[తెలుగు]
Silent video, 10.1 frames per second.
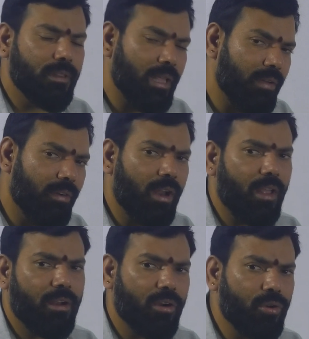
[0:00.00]

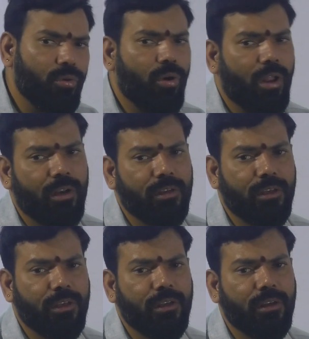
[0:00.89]
దేవాలయ
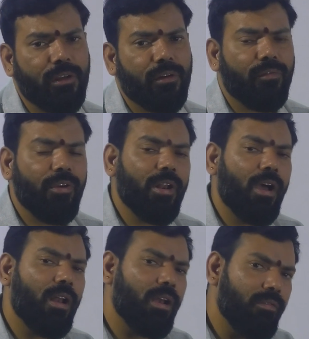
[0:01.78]
కట్టుకోవడానికి
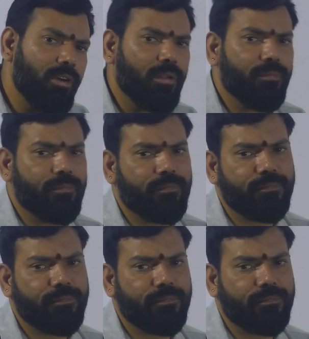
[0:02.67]
విరాళాలు ఇవ్వటం